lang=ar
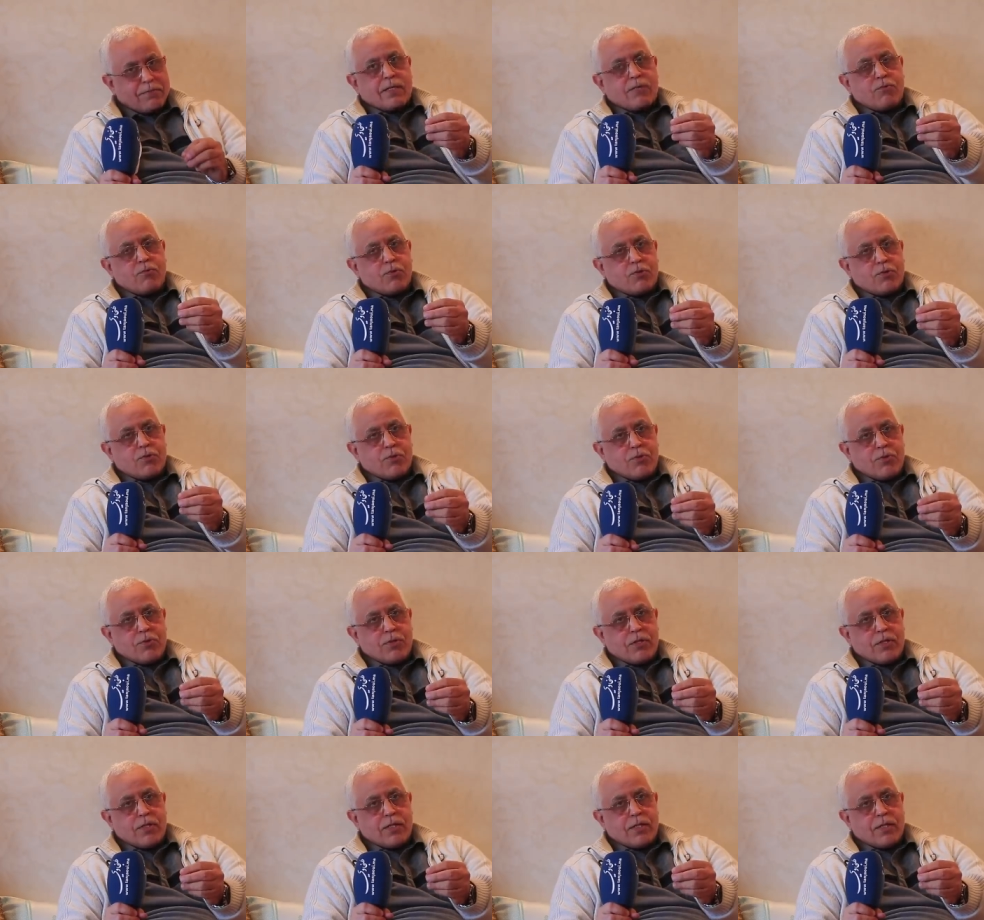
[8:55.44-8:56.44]
كنوجهوا
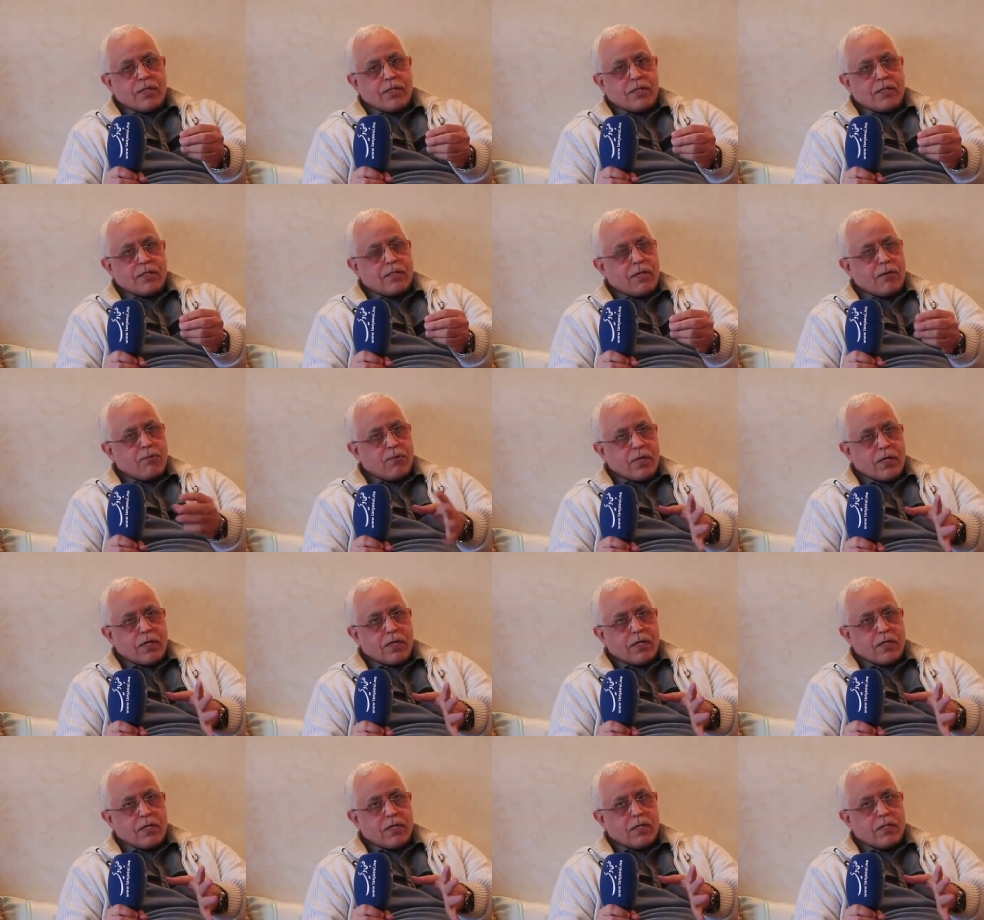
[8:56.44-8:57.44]
آه، دعوه
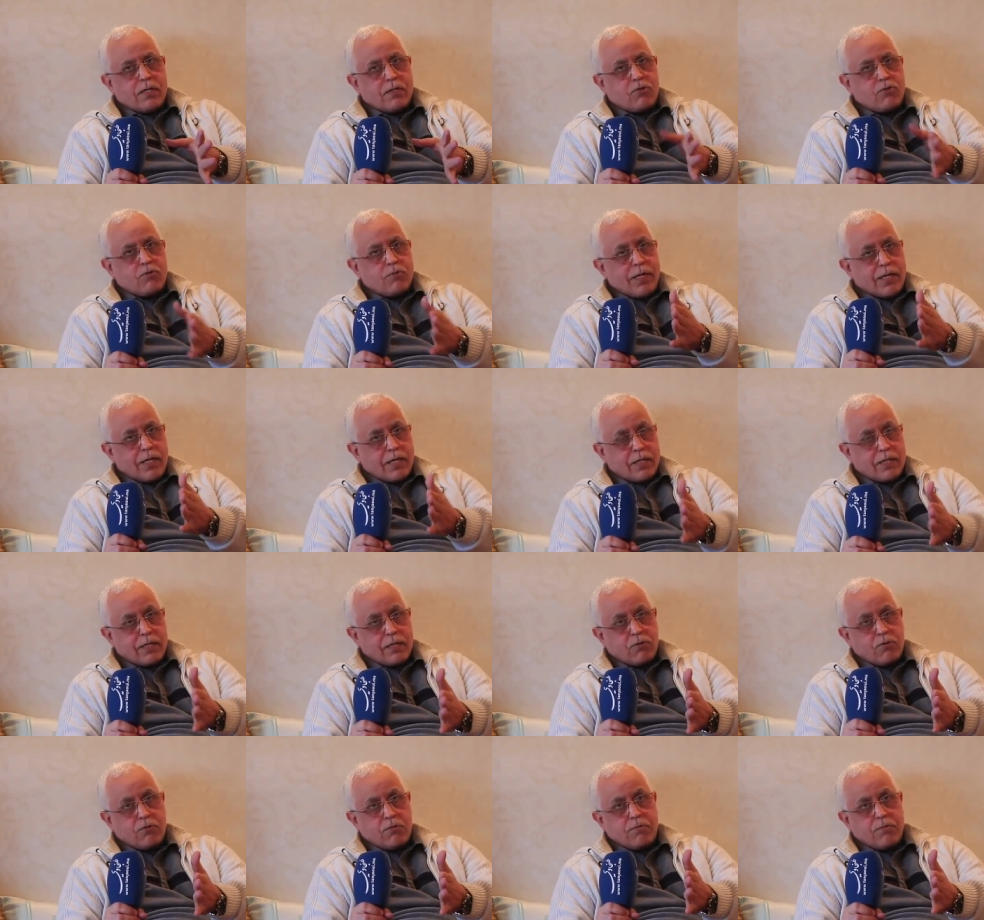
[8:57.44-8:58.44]
للزملاء
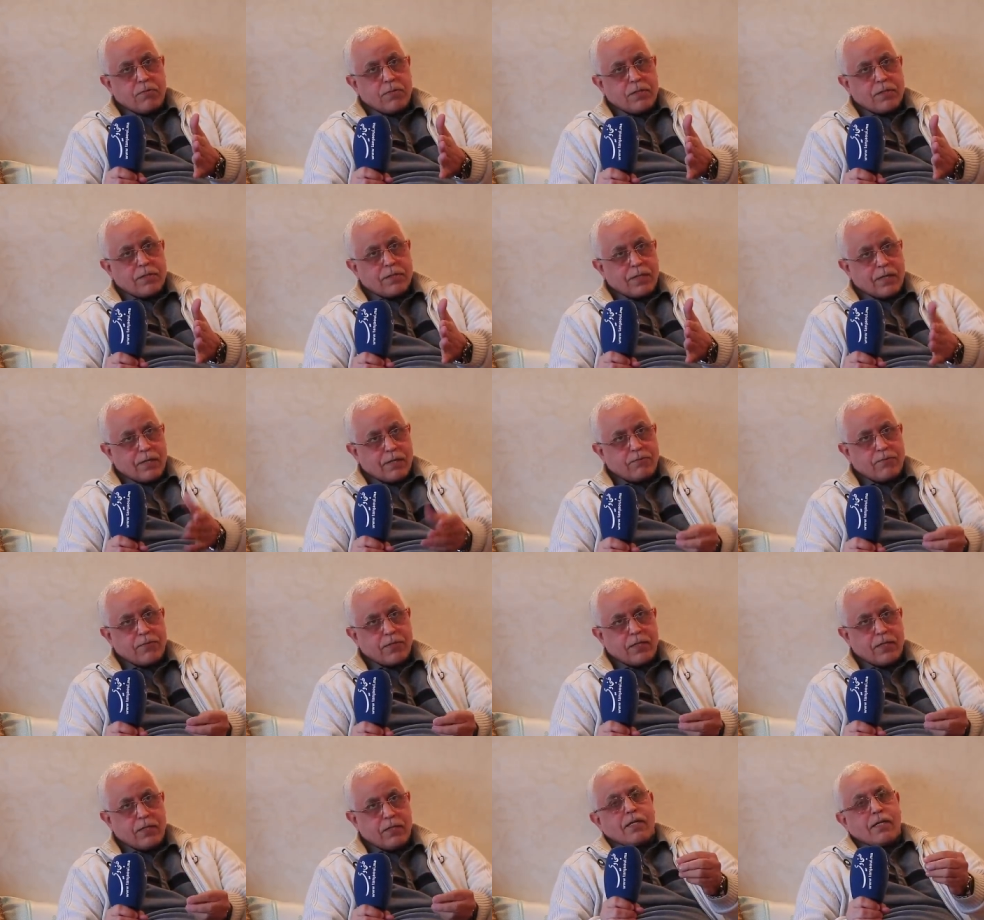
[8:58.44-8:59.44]
ديالكم آه،
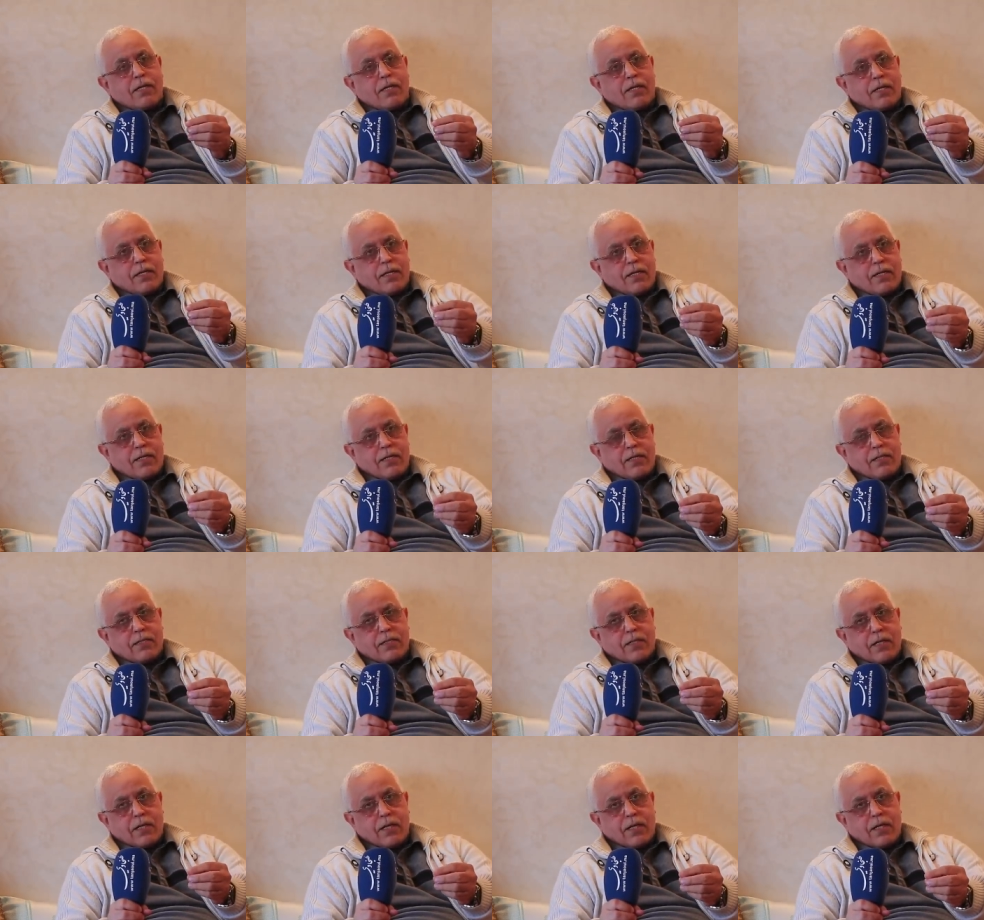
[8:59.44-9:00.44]
الصحفيين لقاءنا ان
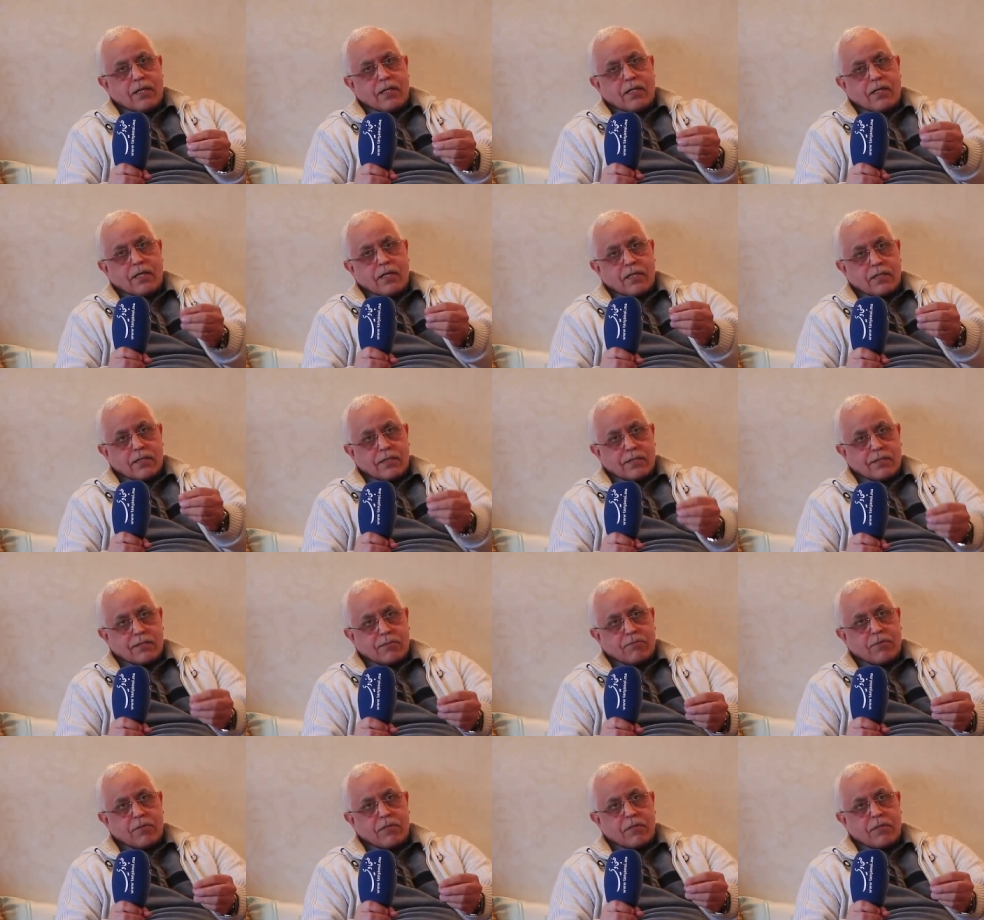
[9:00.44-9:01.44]
شاء الله نهار السبت